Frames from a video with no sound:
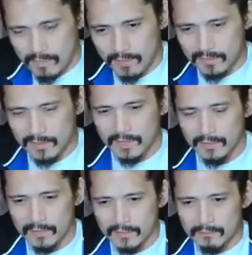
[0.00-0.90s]

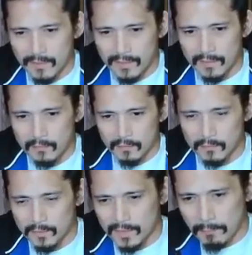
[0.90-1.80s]
devastated si Mariel
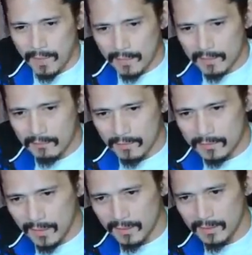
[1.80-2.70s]
doon. Yung isa pa lang,
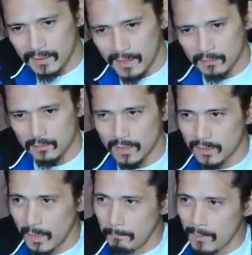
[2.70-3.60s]
devastated na. Doon
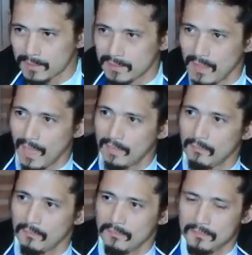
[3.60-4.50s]
sa triplets, di
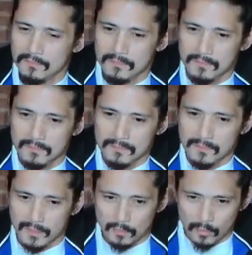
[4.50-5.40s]
lalo. Hmm.
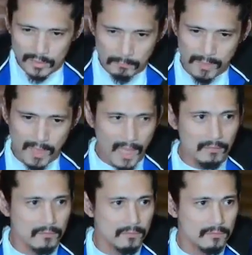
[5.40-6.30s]
Ito, hindi
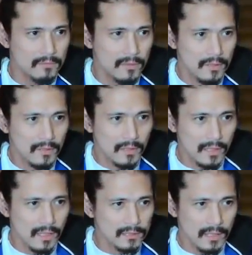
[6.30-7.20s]
pinlano to.
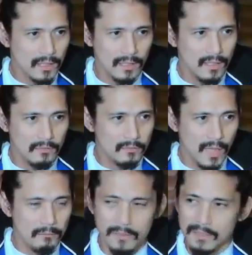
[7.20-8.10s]
Kaya talagang ano
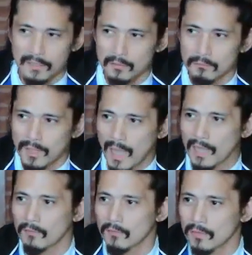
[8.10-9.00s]
namin dito,
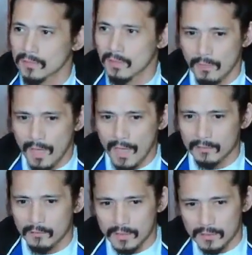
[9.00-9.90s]
milagro. Kasi
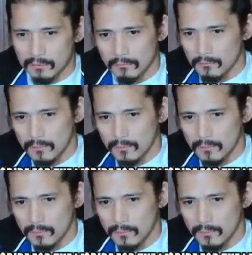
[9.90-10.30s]
wala ito eh.